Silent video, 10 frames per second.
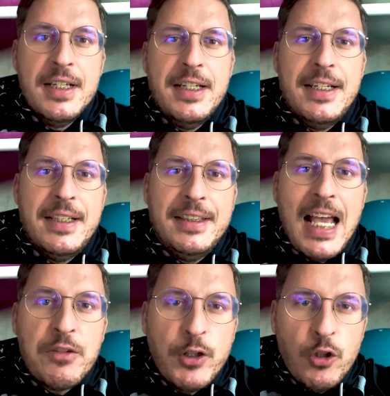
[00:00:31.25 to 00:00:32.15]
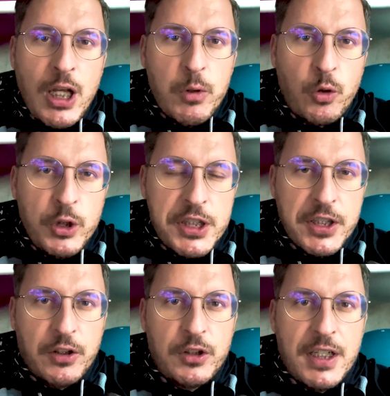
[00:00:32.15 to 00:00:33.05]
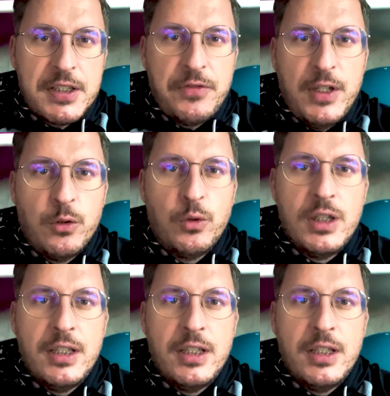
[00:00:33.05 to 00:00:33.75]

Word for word: E, jak wyglądały kulisy tego transferu?